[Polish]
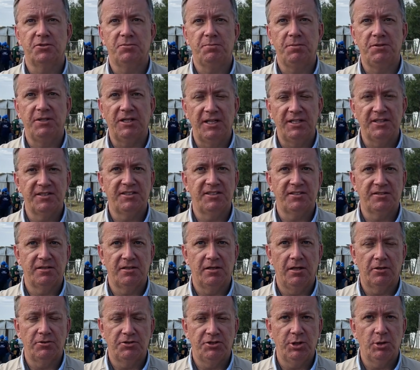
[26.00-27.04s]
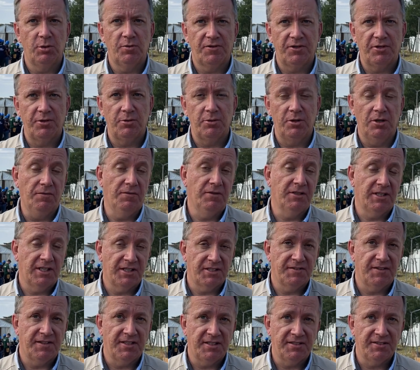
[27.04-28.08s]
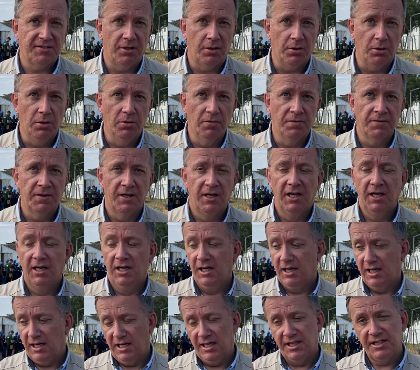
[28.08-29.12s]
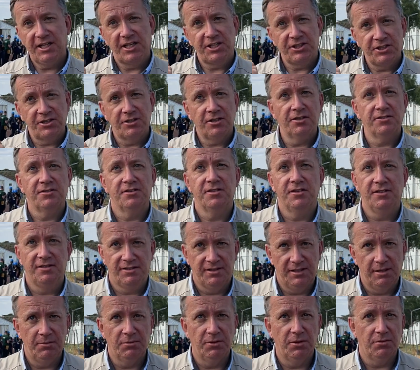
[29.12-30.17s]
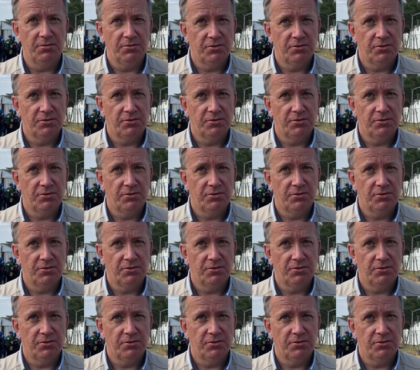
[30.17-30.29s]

szpitalnych oddziałów ratunkowych, tzw. Tak SOR-ów, ale także to, co jest za mną,